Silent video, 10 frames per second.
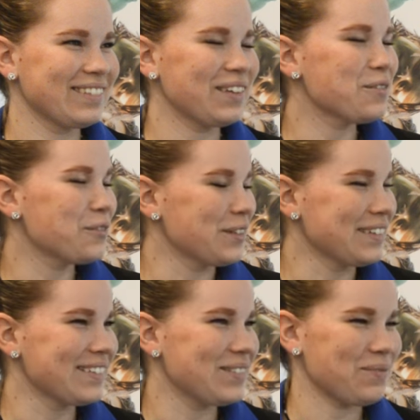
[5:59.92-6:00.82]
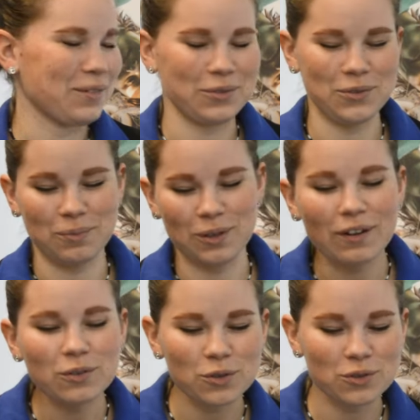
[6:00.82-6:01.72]
Ja, voll. Mach mal super. Ja,
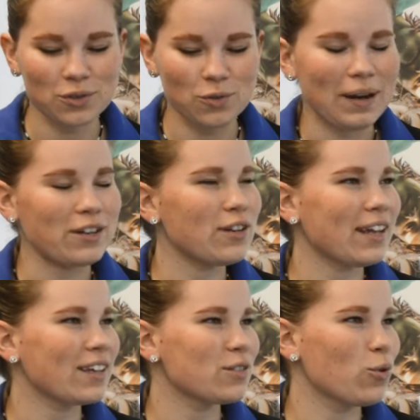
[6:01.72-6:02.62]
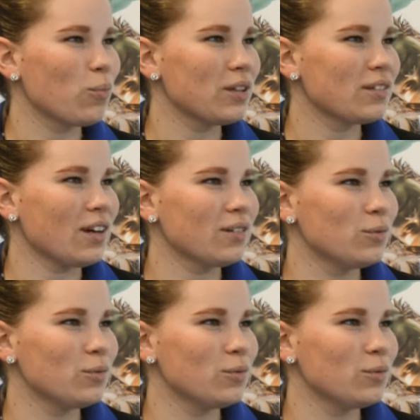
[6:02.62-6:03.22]
weil du hast die Supply eigentlich jetzt komplett auch